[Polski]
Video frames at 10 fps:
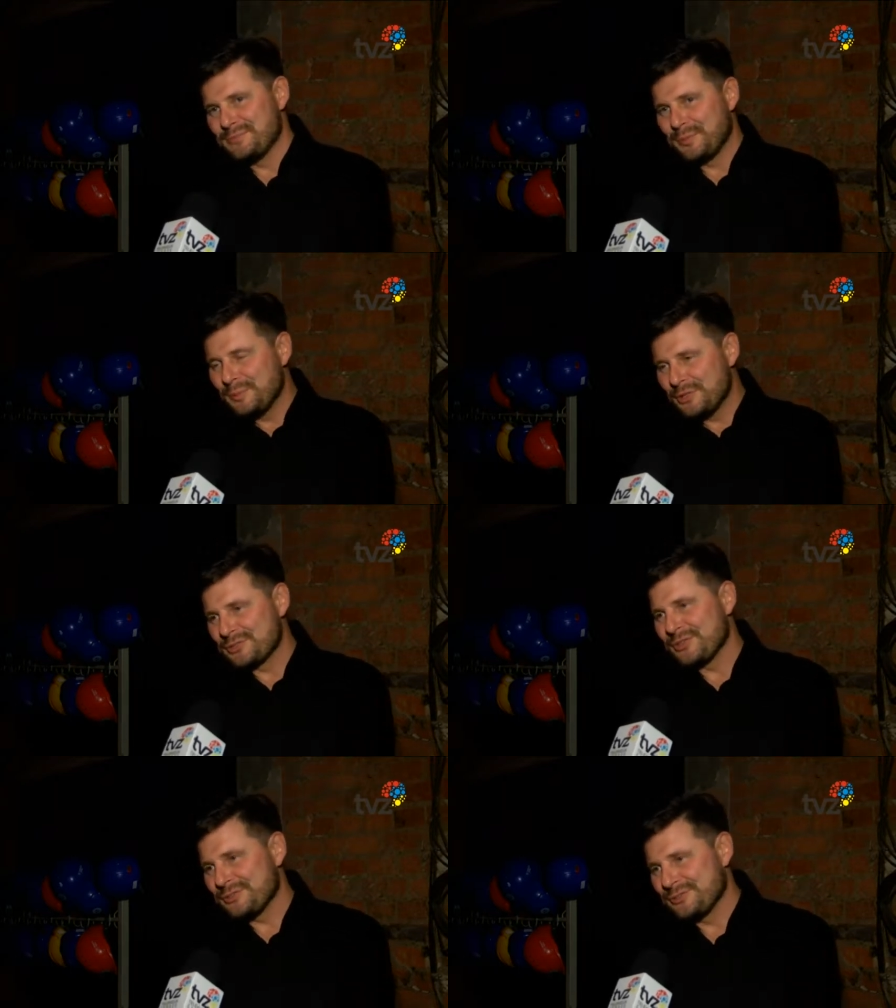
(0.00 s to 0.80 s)

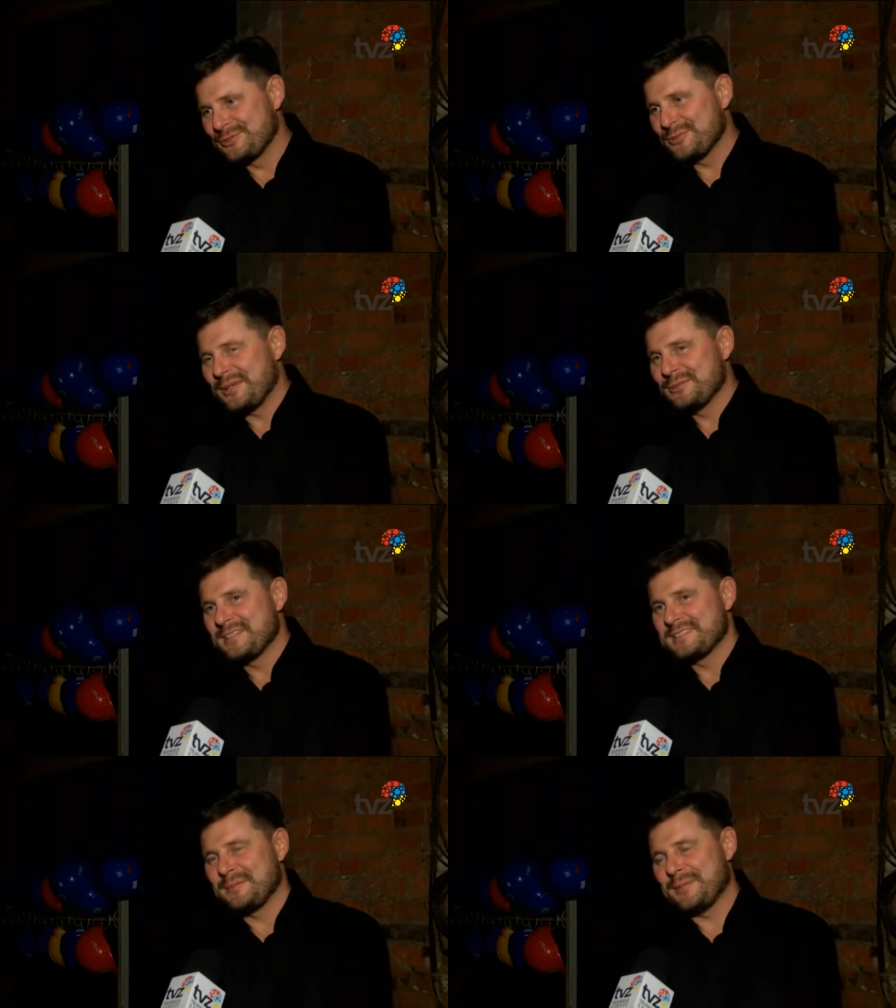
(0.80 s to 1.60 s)
publiczność, która która,
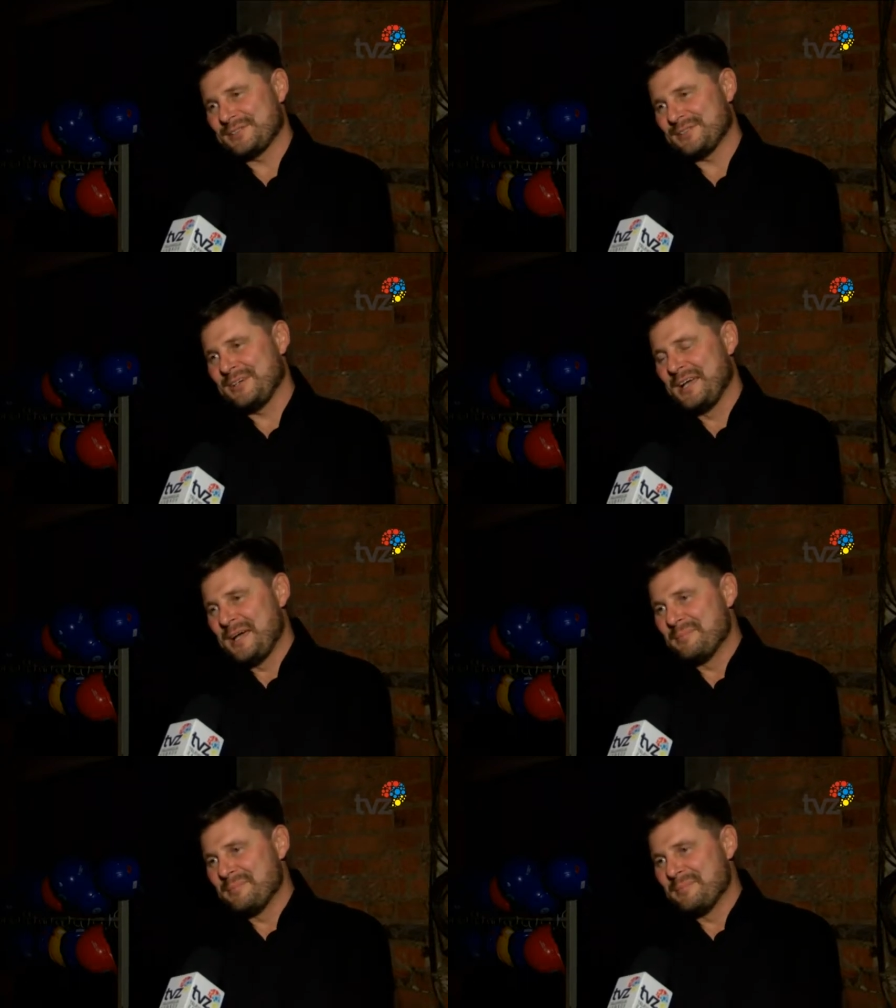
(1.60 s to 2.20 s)
która jest tak bardzo,